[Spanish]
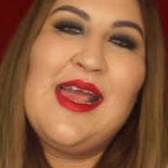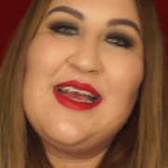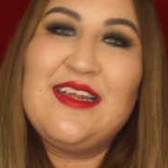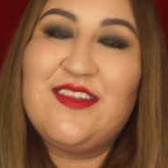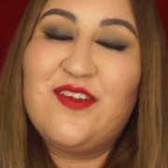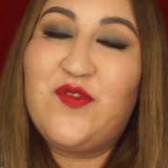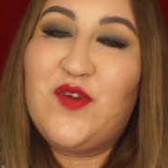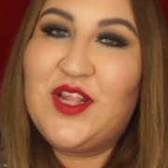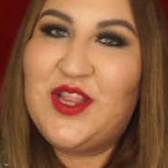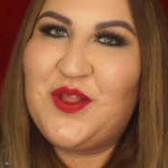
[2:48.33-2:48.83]

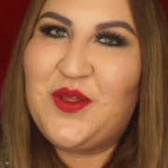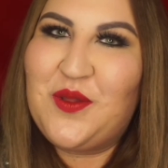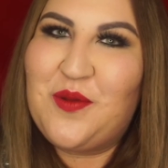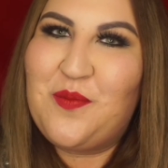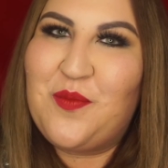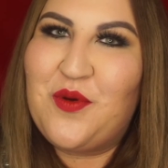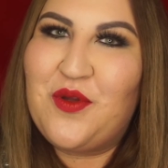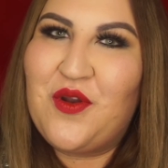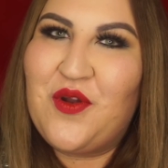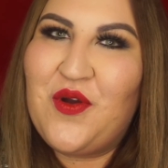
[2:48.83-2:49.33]
Eso fue
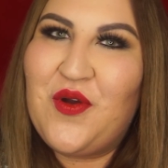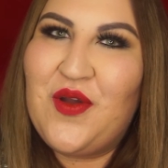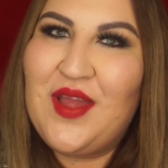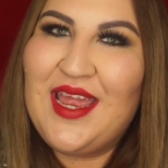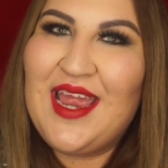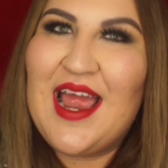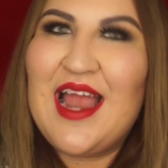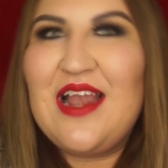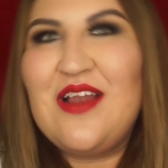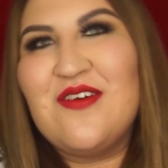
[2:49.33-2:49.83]
todo por
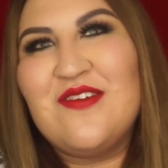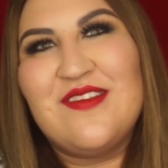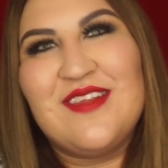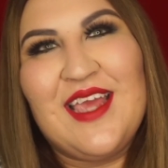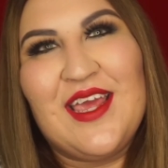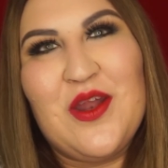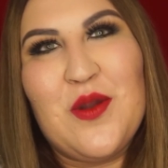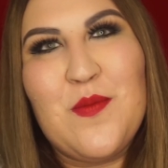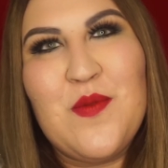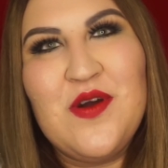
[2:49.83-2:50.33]
hoy. Los
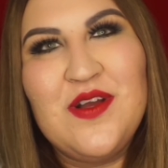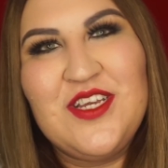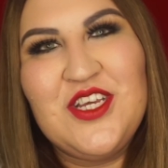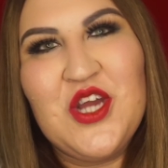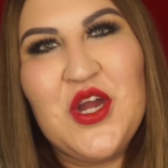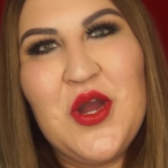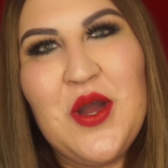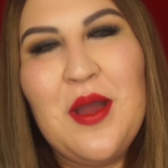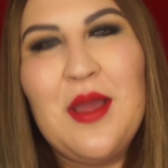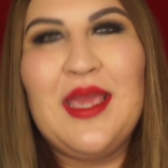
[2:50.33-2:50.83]
quiero
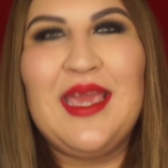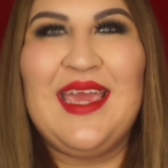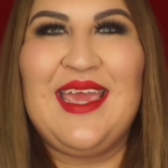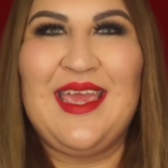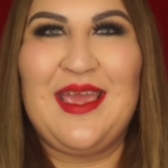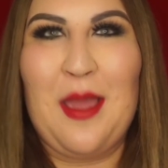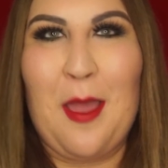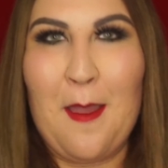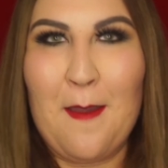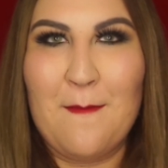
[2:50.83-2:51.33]
mucho
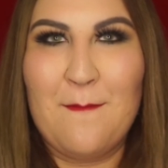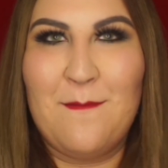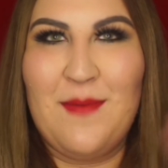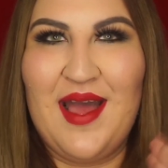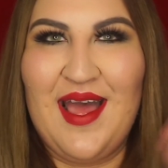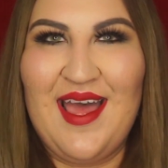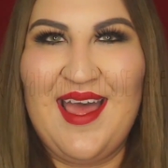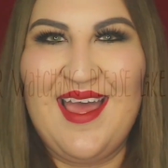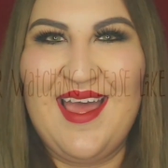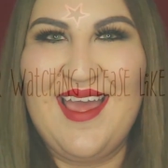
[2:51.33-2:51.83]
y
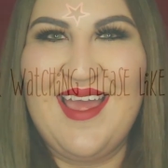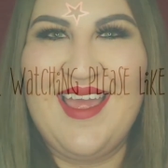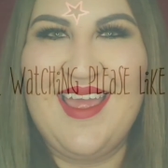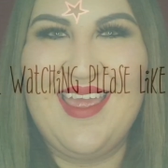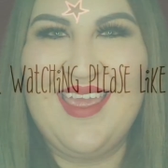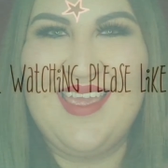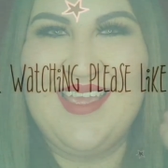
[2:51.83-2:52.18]
bye.